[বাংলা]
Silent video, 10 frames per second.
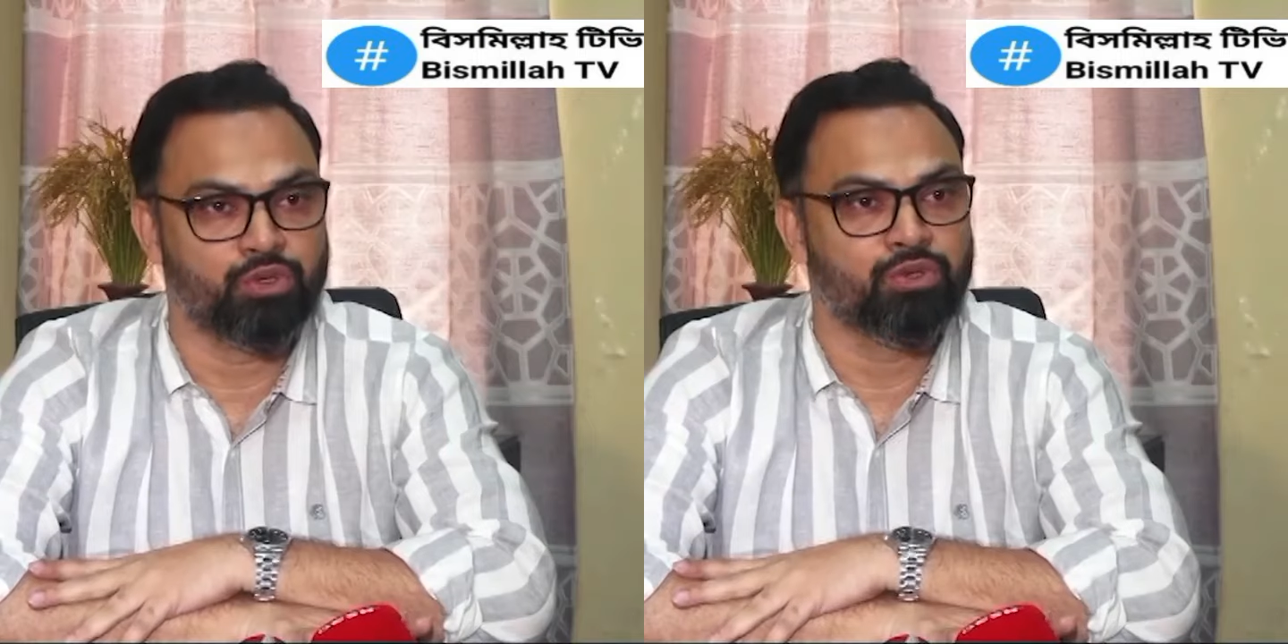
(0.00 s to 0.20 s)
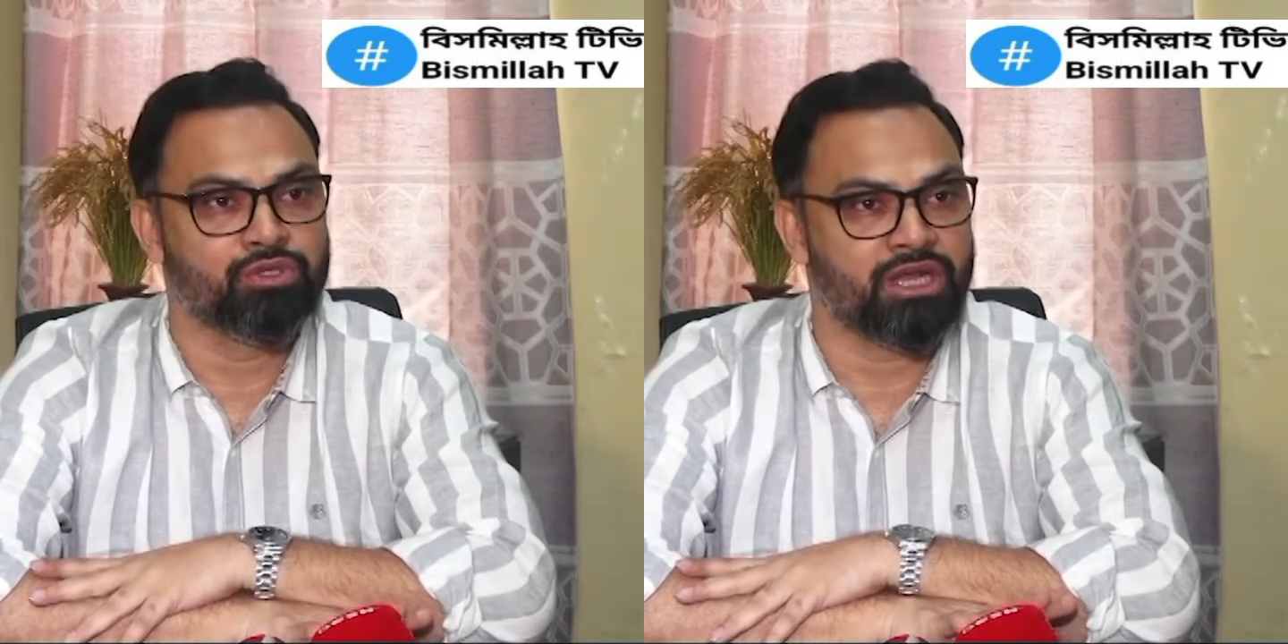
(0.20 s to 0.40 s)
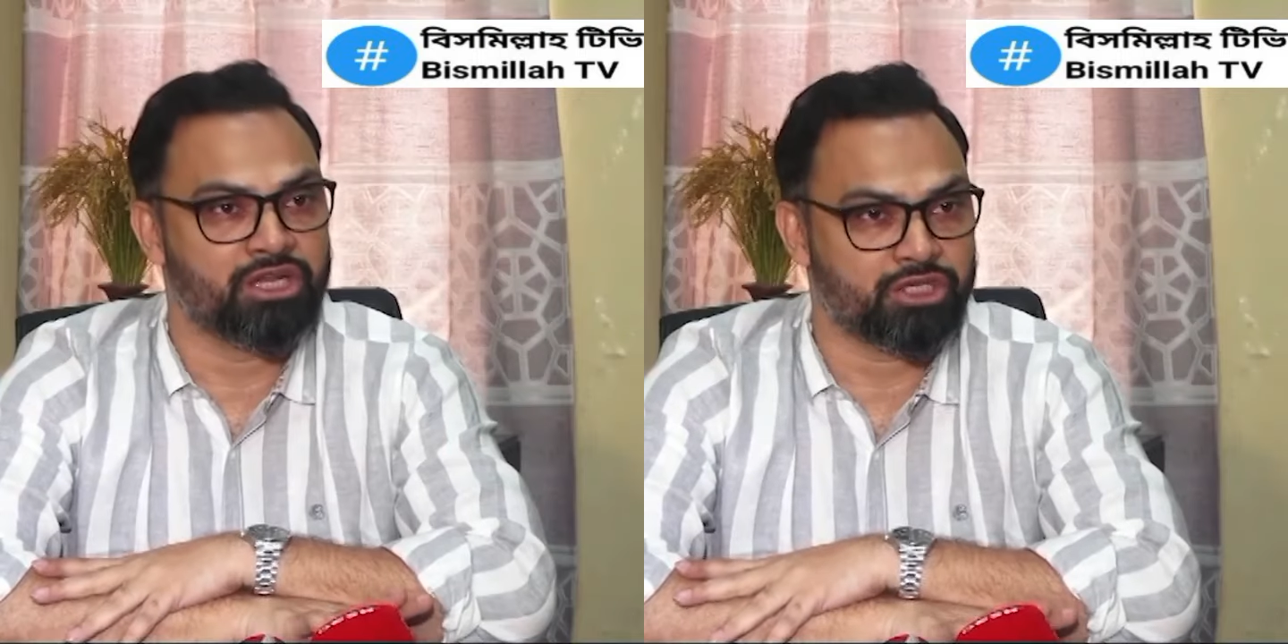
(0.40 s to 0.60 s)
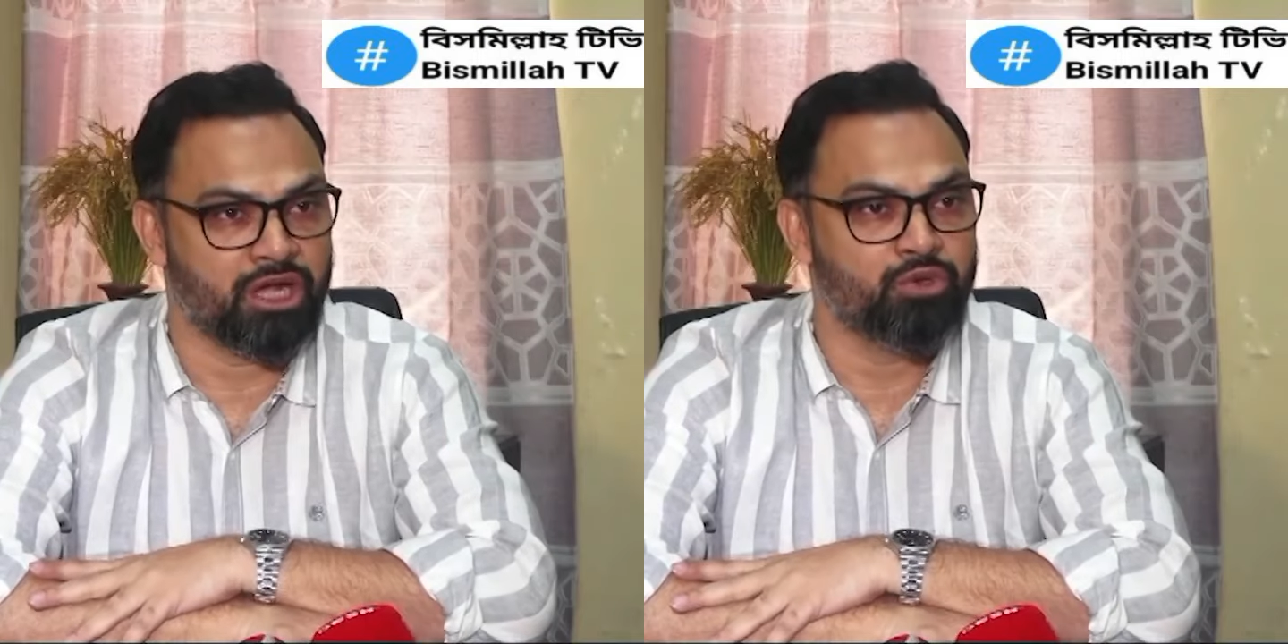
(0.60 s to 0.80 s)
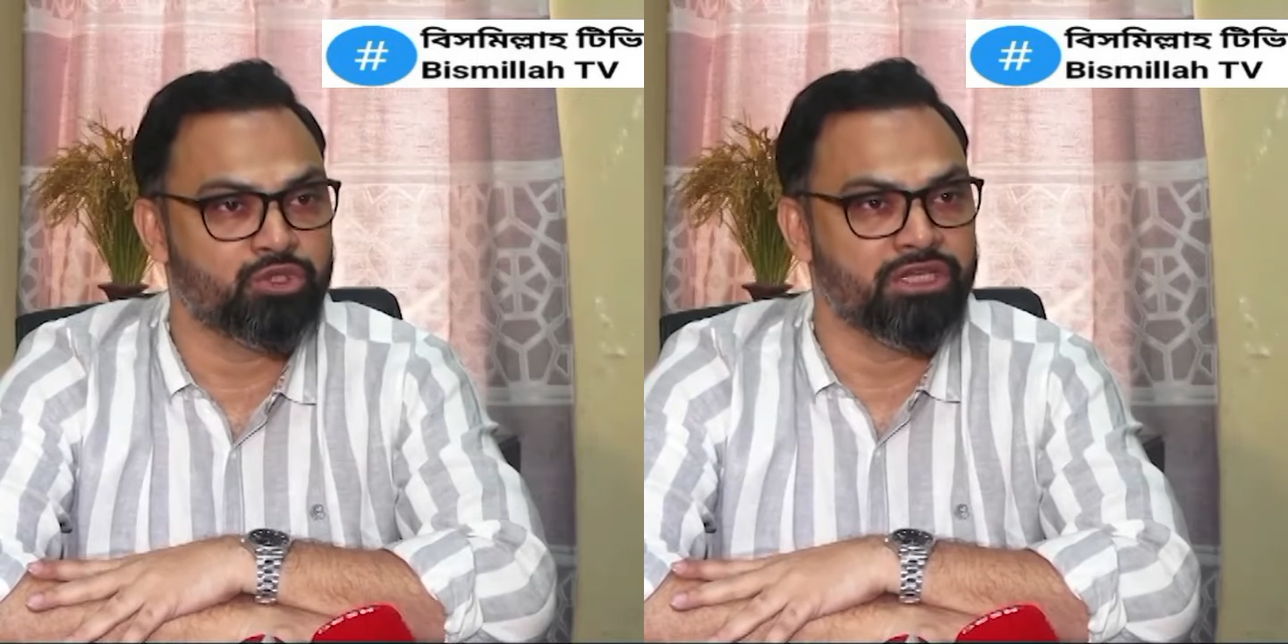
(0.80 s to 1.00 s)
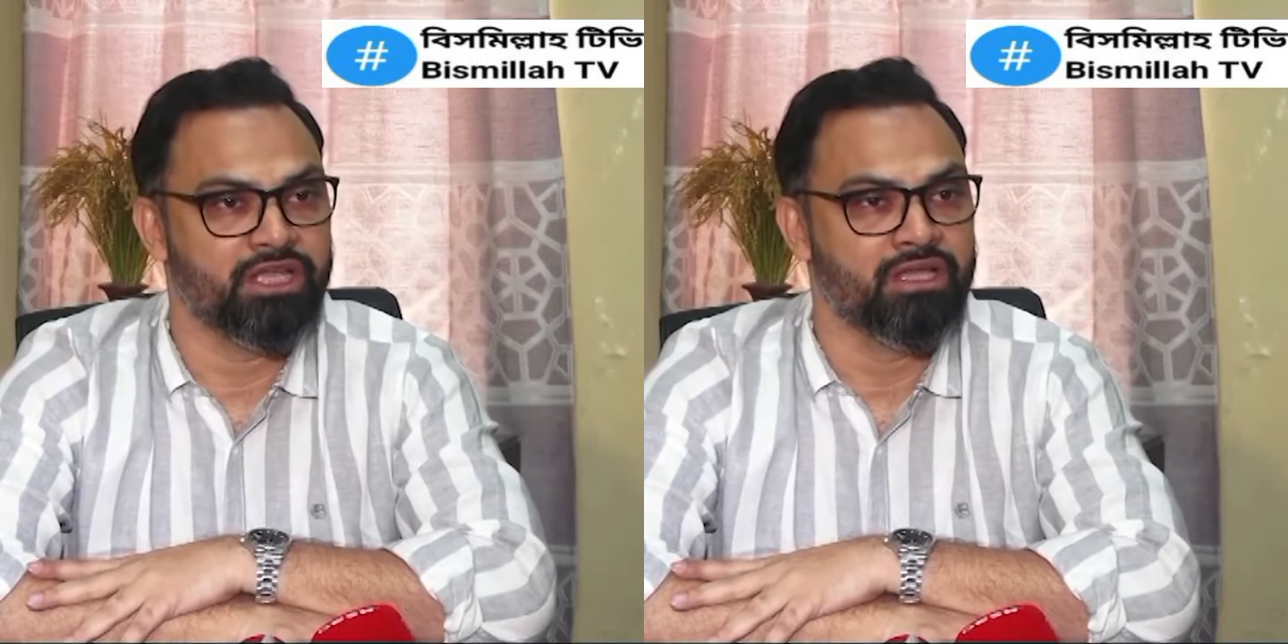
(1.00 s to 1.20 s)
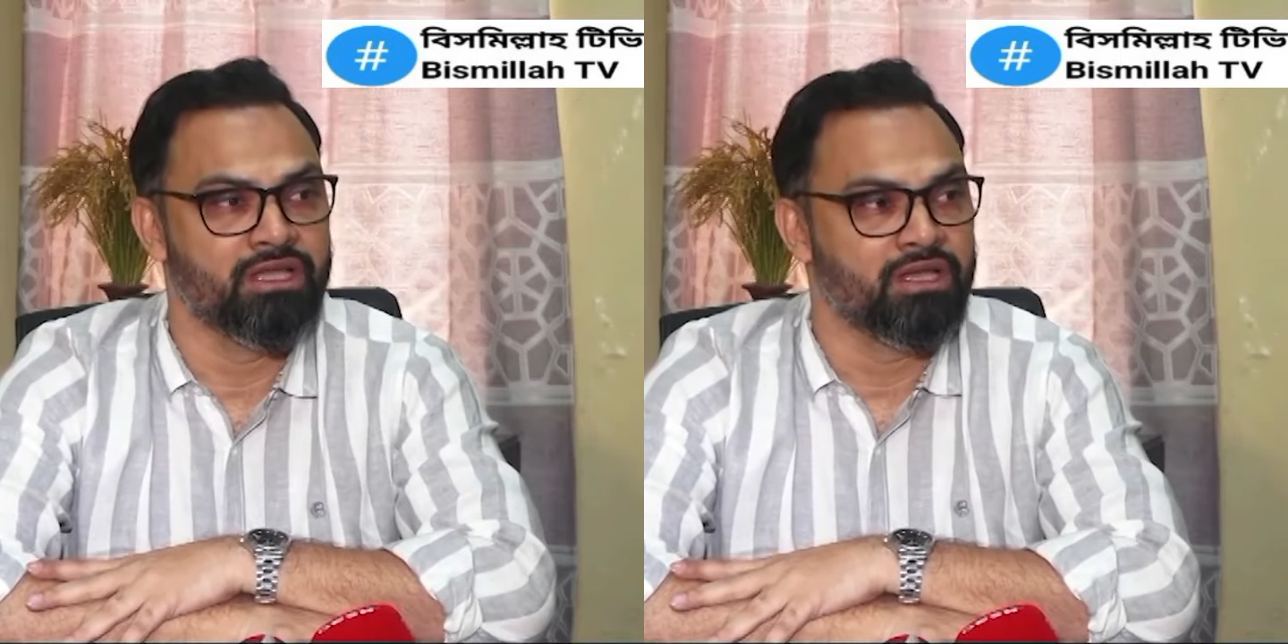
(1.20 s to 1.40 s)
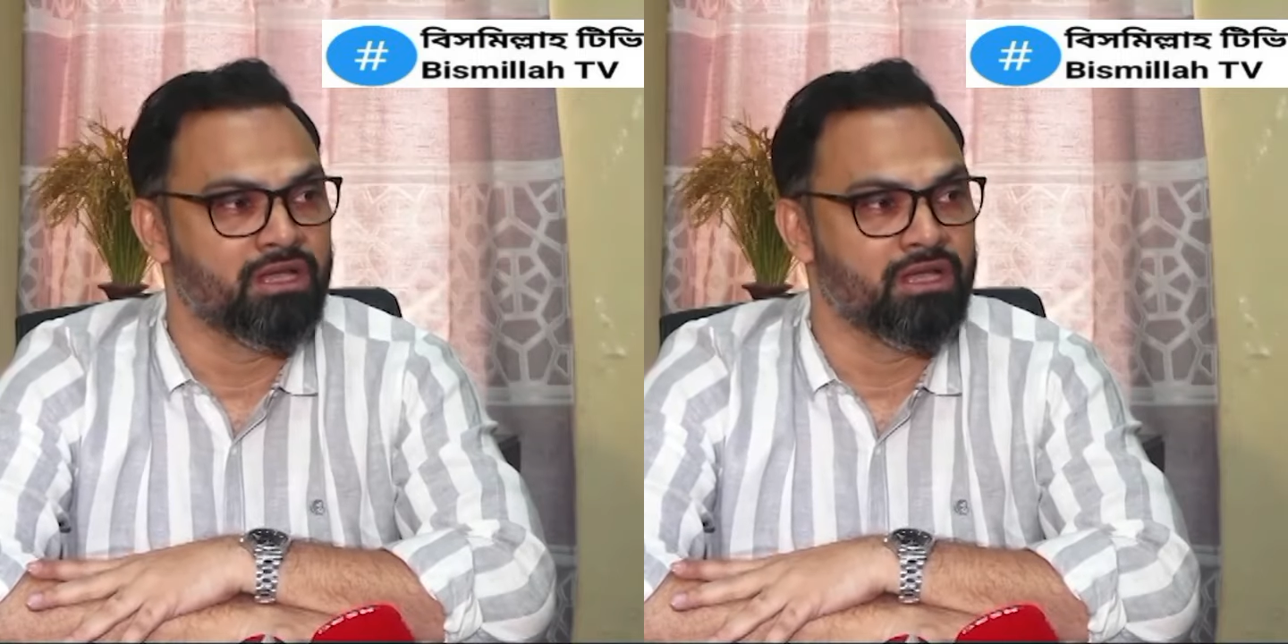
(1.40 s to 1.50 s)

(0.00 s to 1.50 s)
যোগ্য যারা সাহসী